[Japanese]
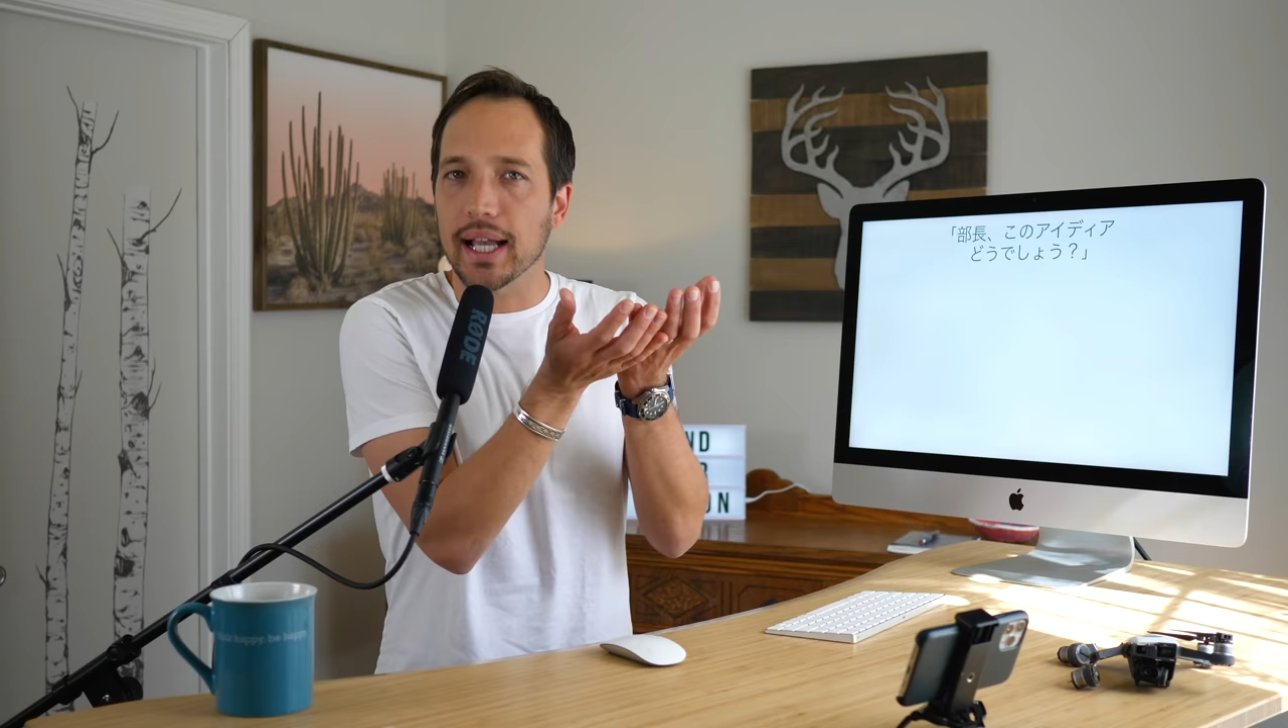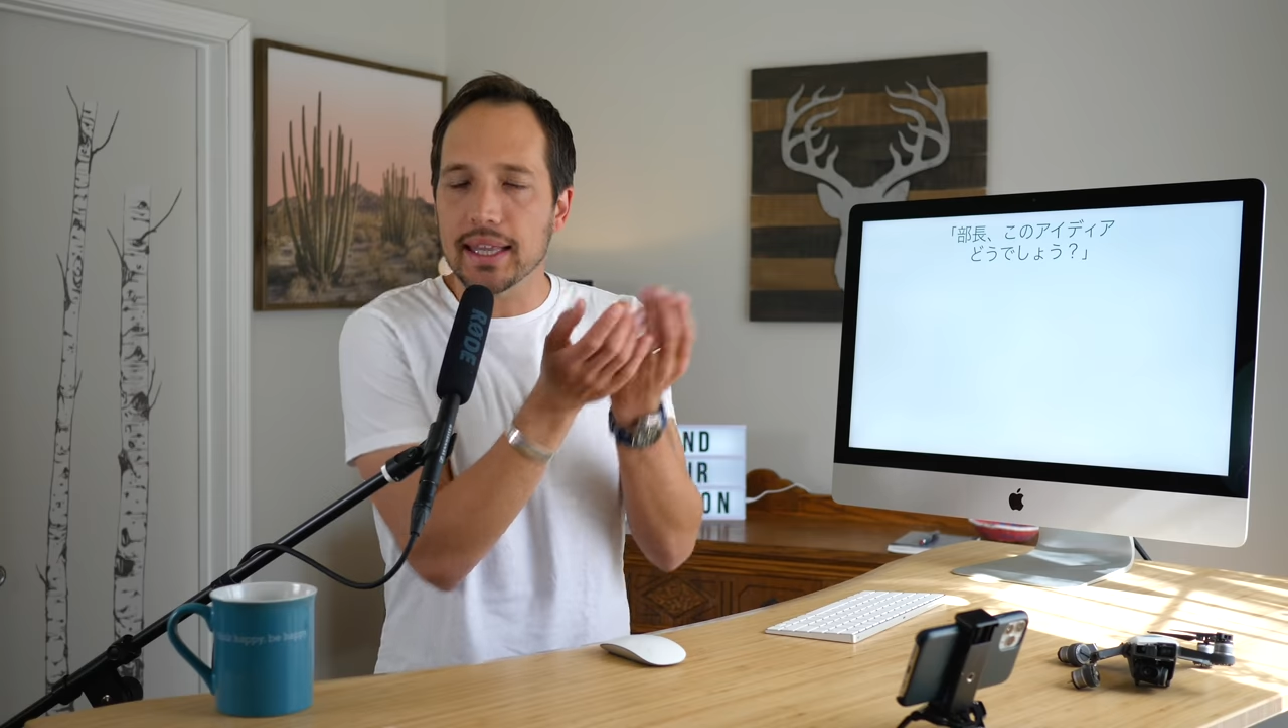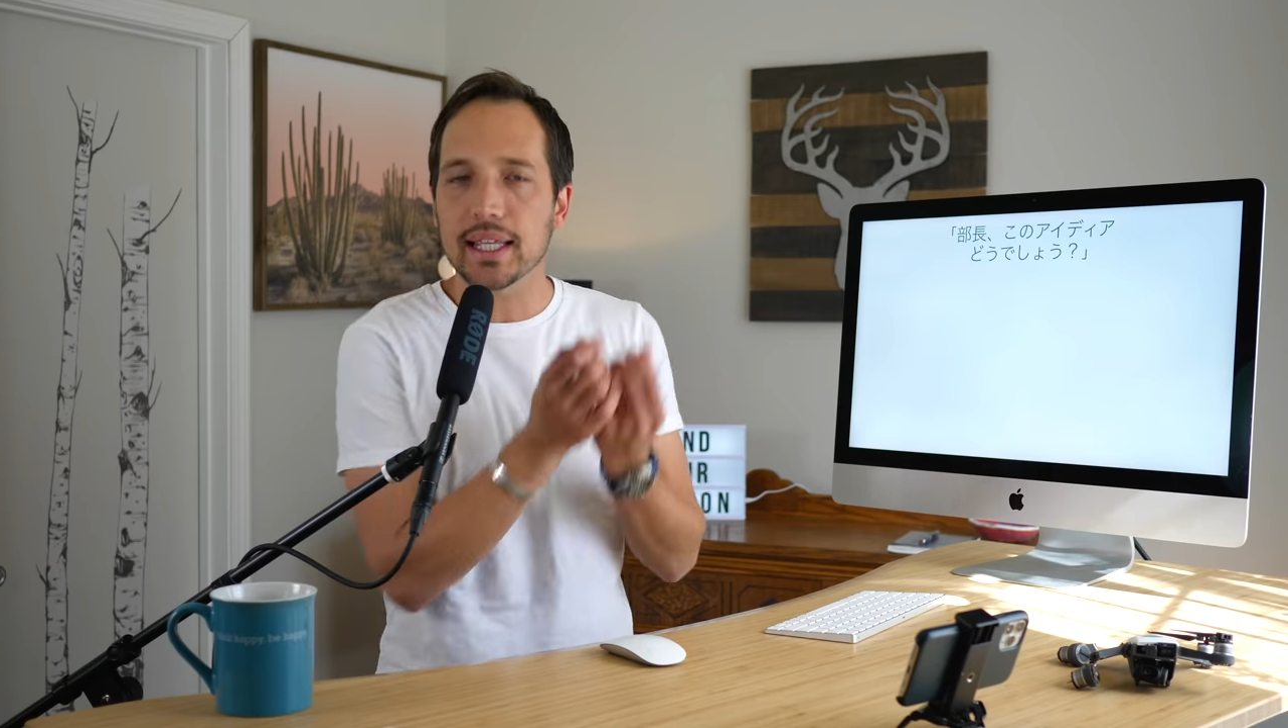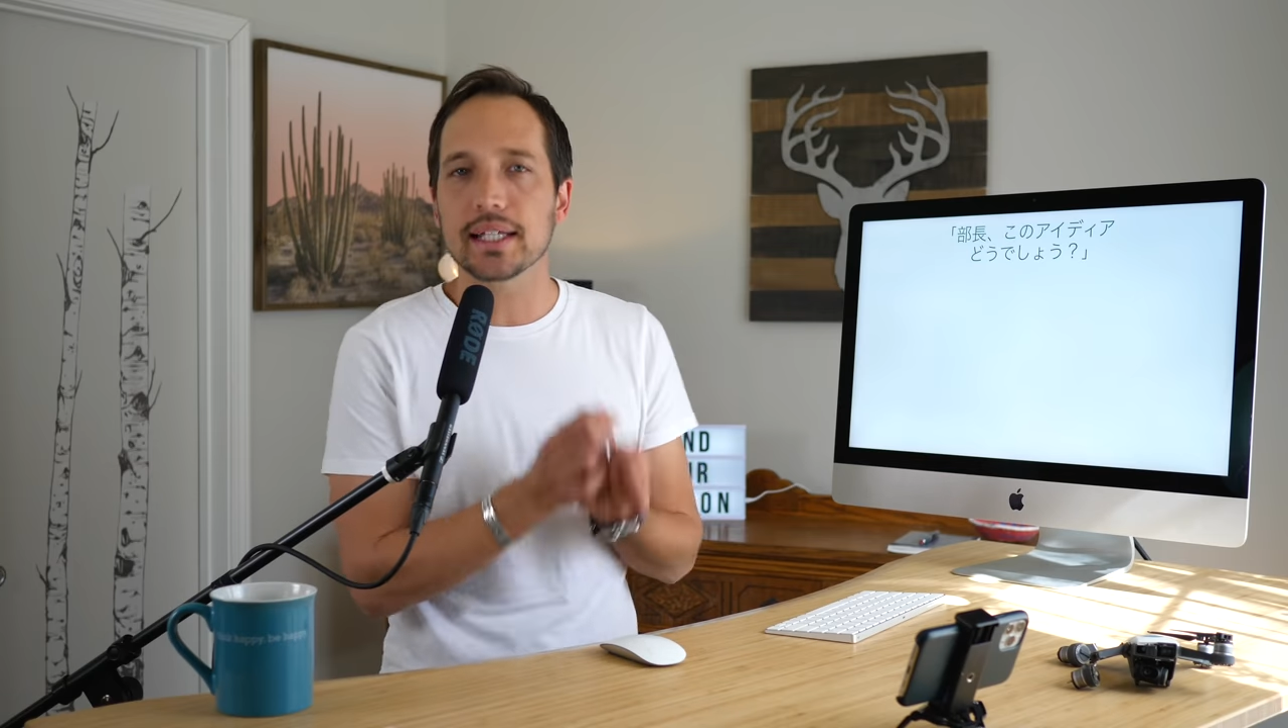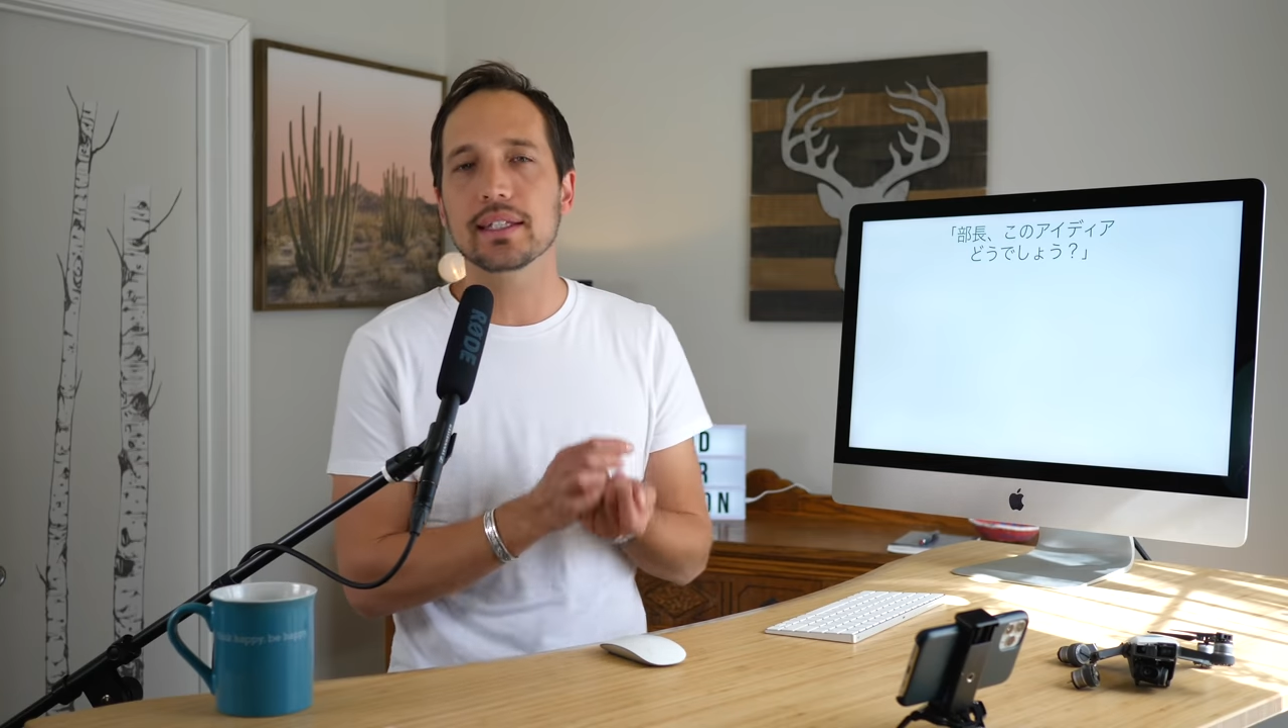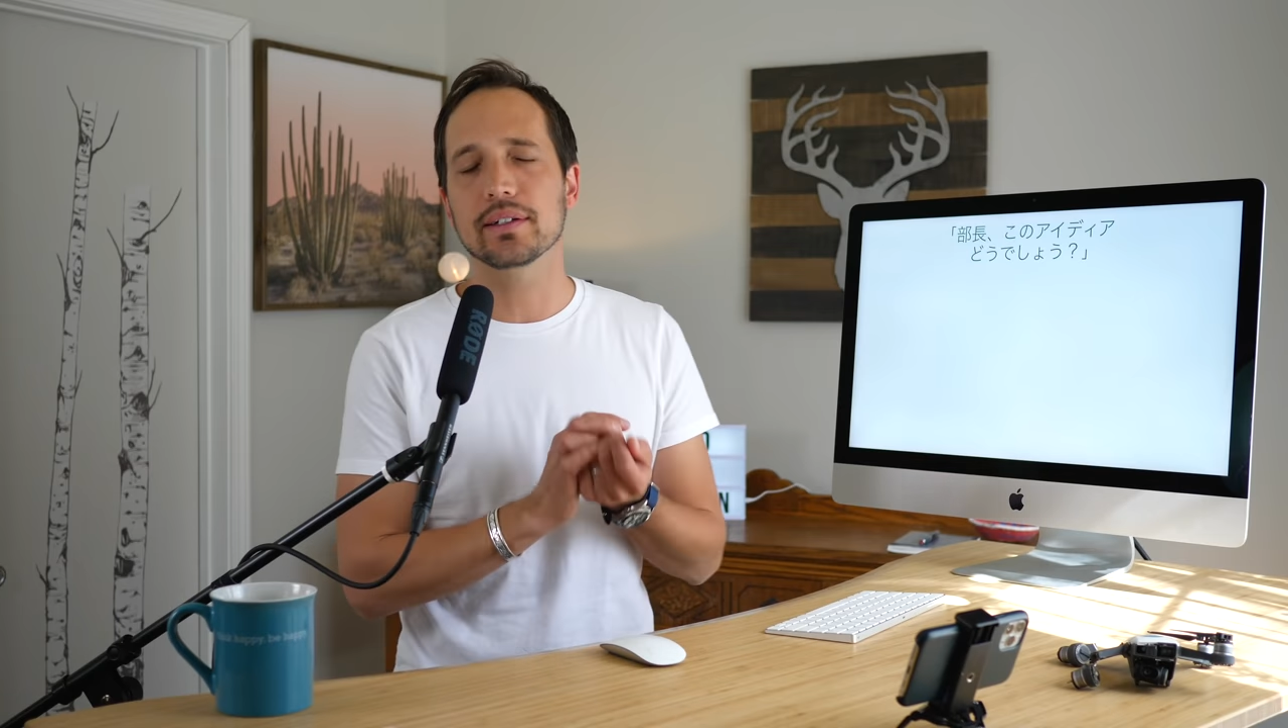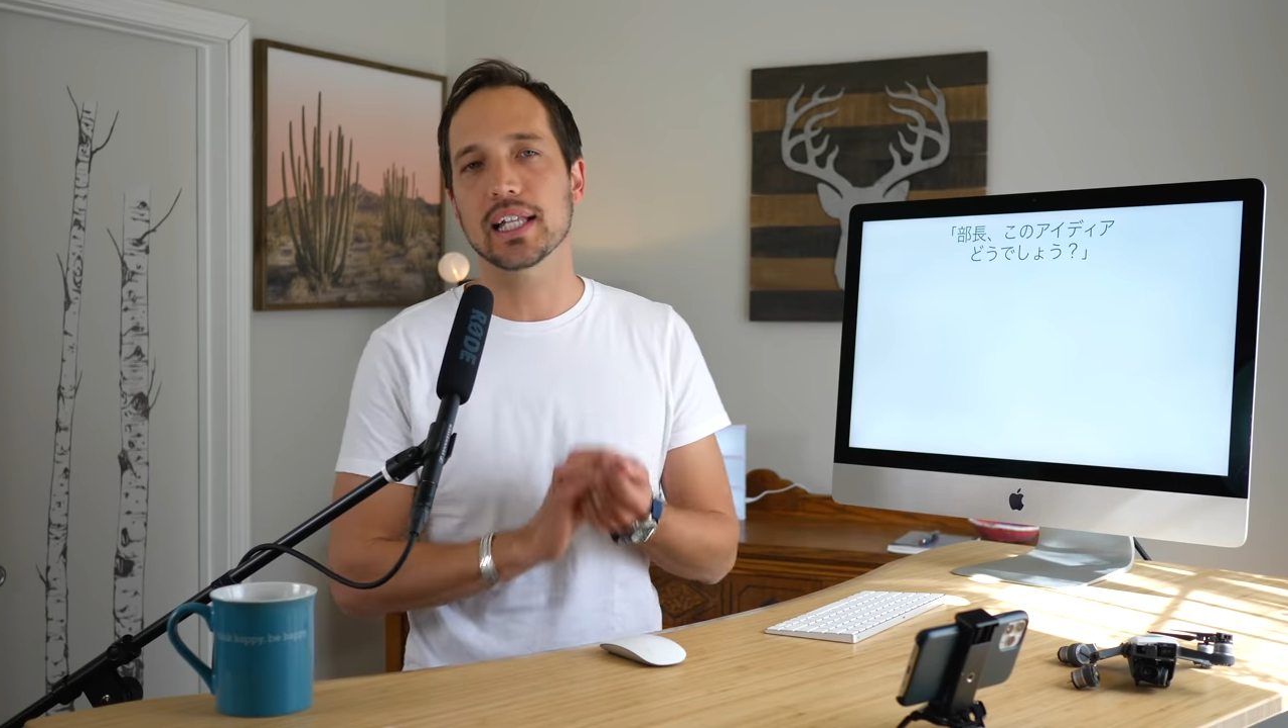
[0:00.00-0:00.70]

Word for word: 上げたいって